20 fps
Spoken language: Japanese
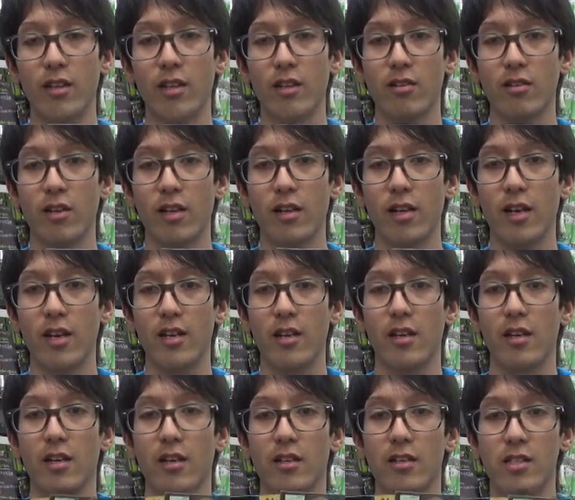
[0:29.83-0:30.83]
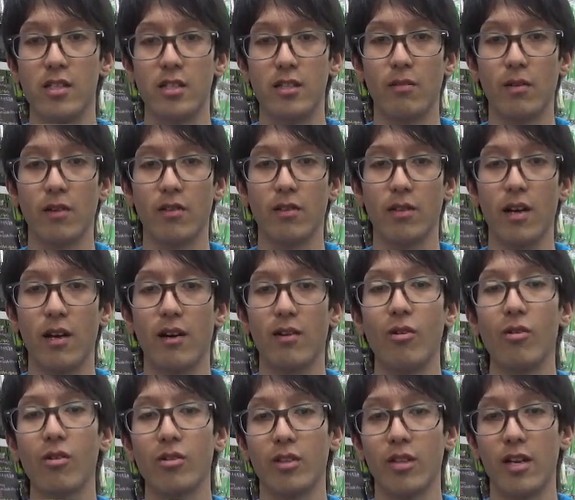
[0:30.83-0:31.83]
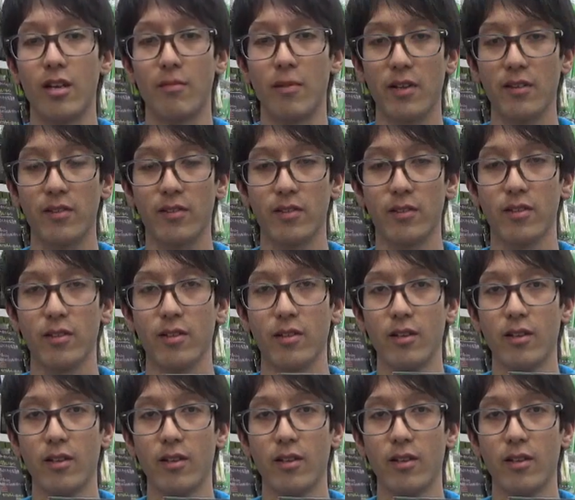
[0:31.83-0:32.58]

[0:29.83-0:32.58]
てくれないシリバスが多くなります